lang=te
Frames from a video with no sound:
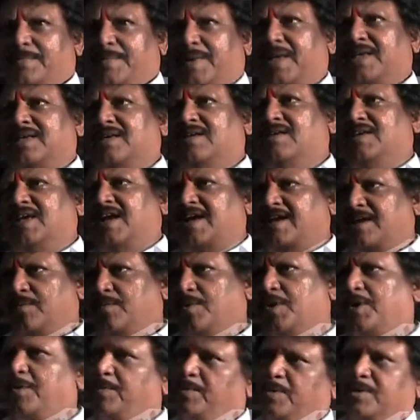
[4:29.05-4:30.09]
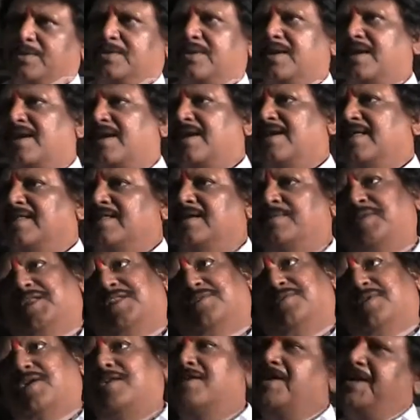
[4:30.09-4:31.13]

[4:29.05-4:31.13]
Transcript: ప్రజలు ఎక్కడ ఓడిపోతున్నారు అనేది ప్రతివాడు